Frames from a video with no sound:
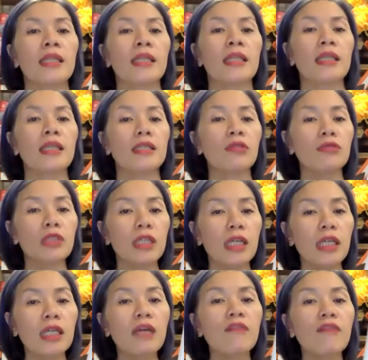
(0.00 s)
Những dòng chữ
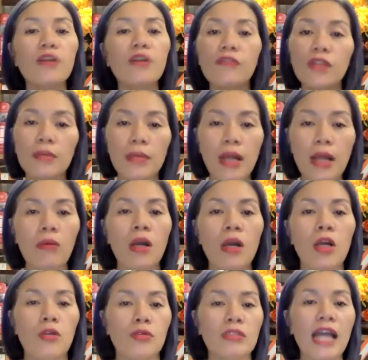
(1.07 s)
in nghiêng Phương vừa mới đọc.
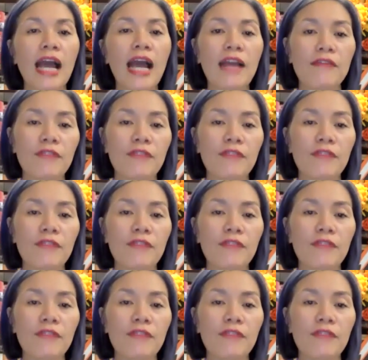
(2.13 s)
Chúng ta hãy